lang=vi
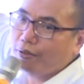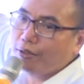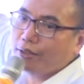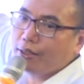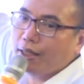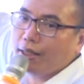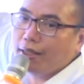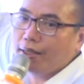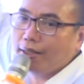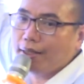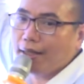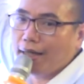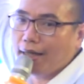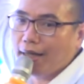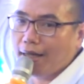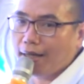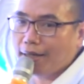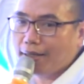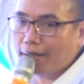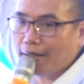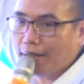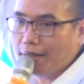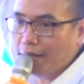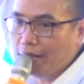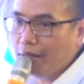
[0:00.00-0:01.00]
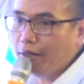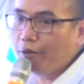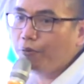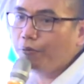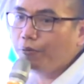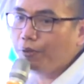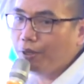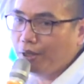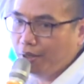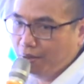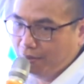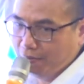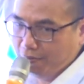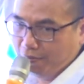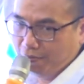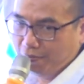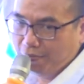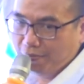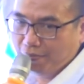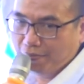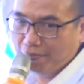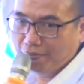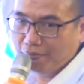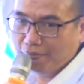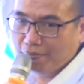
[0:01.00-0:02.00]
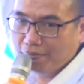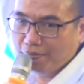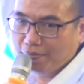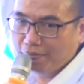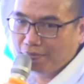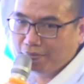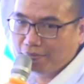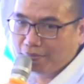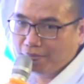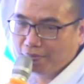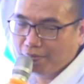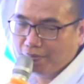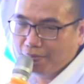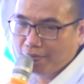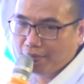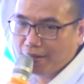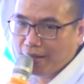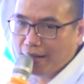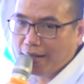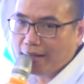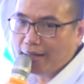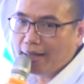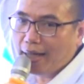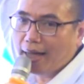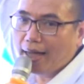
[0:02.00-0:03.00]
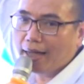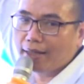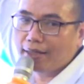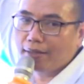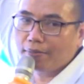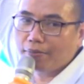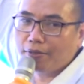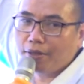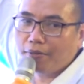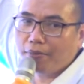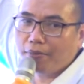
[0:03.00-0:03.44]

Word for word: nó sinh ra tình yêu này. Anh A chăm